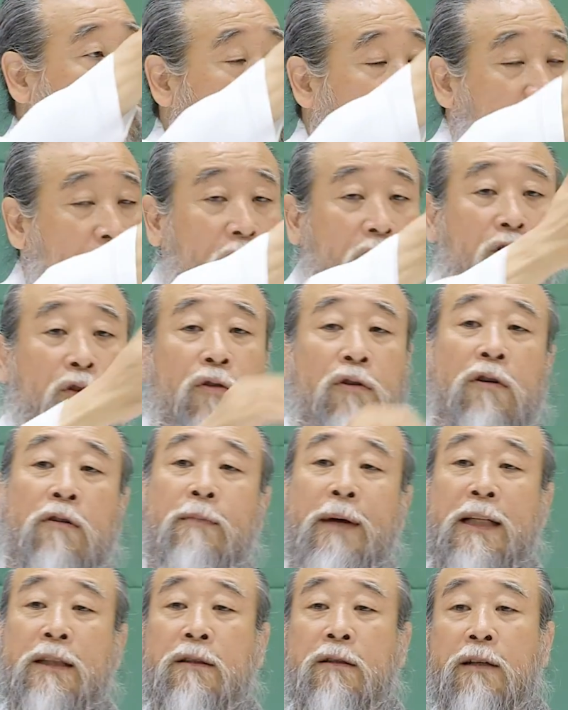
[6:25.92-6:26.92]
진로를
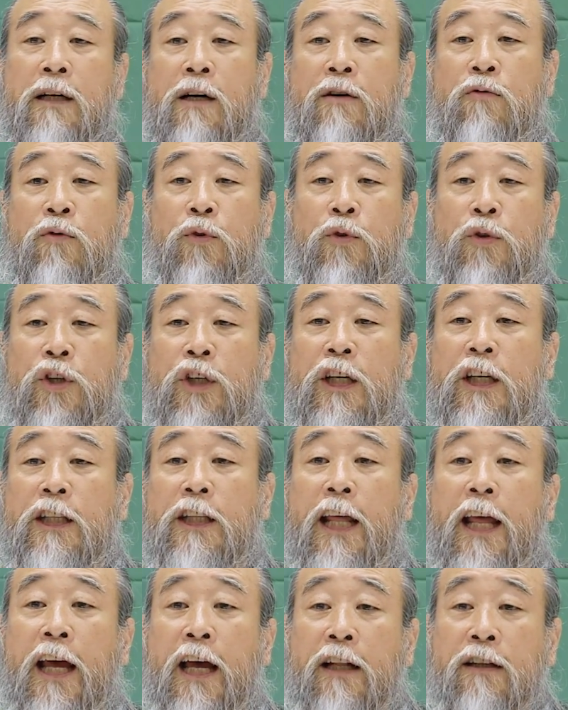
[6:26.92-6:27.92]
만들어 갖고
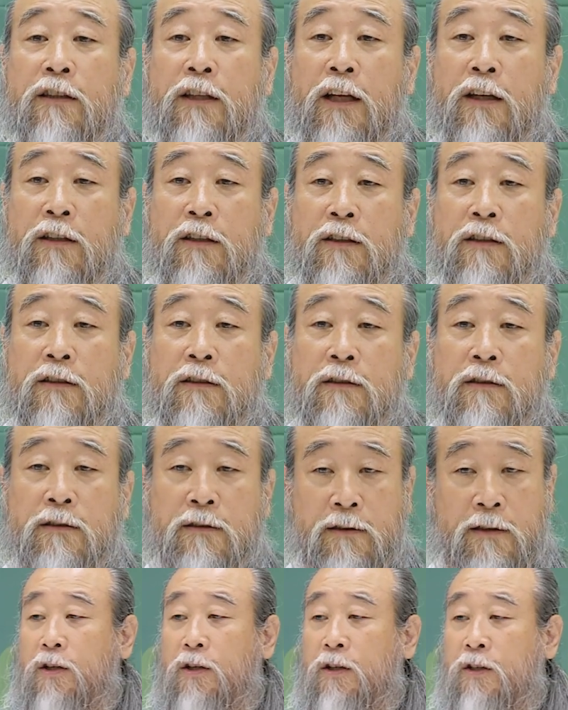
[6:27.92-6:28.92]
이대한테는
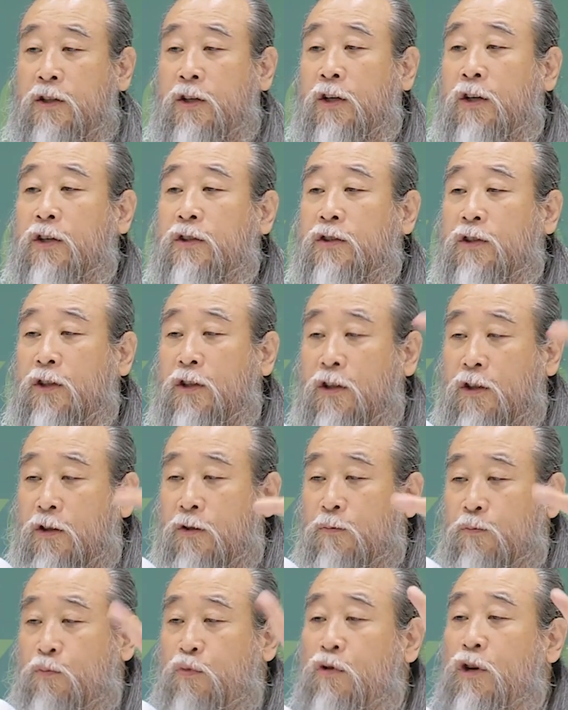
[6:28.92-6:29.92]
그것을
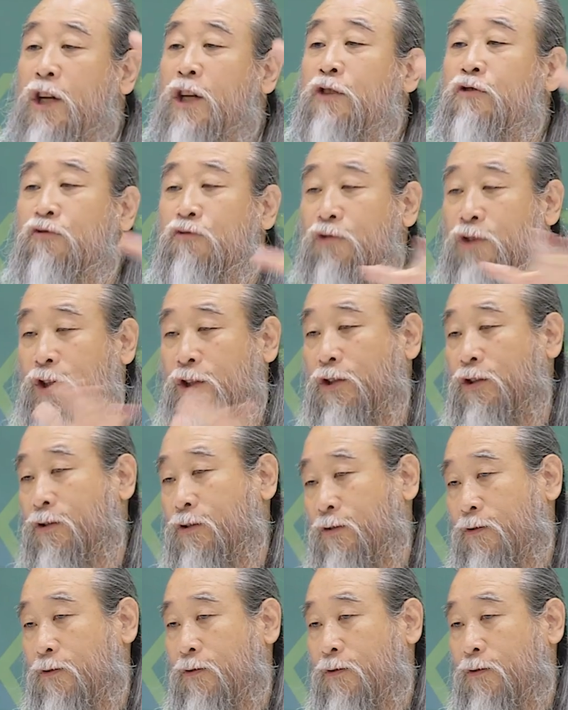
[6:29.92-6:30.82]
물리 준 거죠.